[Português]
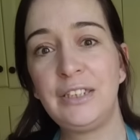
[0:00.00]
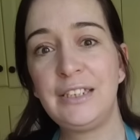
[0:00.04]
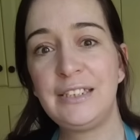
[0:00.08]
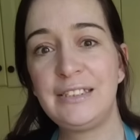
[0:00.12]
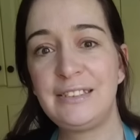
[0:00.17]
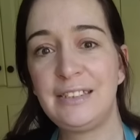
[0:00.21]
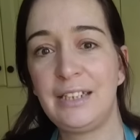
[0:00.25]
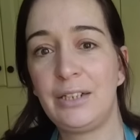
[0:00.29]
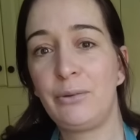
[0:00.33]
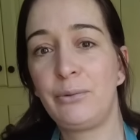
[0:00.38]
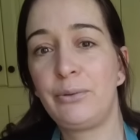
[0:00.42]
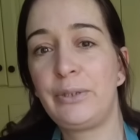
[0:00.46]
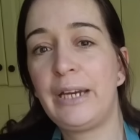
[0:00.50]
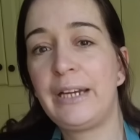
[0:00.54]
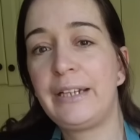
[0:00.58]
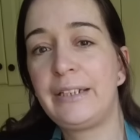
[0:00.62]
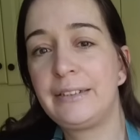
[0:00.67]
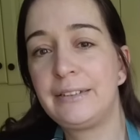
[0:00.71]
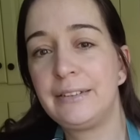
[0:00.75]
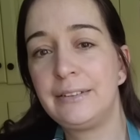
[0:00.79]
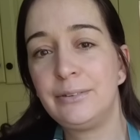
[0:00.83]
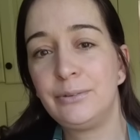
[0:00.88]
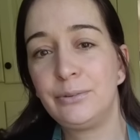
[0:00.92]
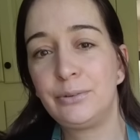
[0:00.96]
dizer o que é
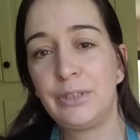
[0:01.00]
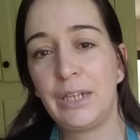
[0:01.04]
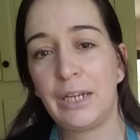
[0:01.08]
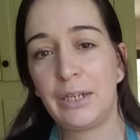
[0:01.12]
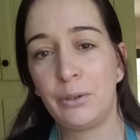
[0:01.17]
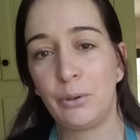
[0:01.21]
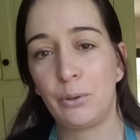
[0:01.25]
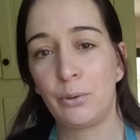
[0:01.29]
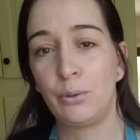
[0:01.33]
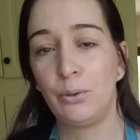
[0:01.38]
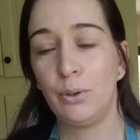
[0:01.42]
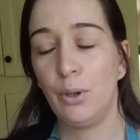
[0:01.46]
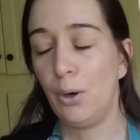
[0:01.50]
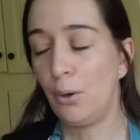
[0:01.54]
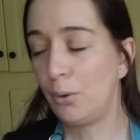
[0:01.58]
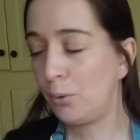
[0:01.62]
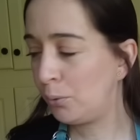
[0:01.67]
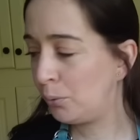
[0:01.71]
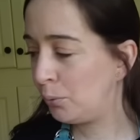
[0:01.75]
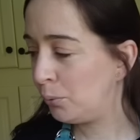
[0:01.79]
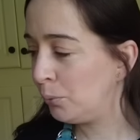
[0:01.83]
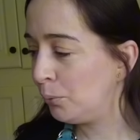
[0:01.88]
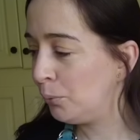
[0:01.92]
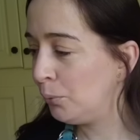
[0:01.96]
que, o que, é que eu
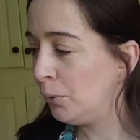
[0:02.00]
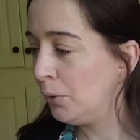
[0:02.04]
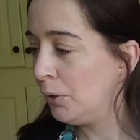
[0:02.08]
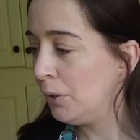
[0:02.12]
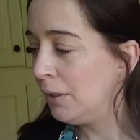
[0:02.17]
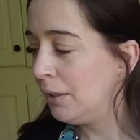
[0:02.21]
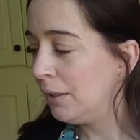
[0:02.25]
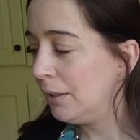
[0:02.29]
coloco um,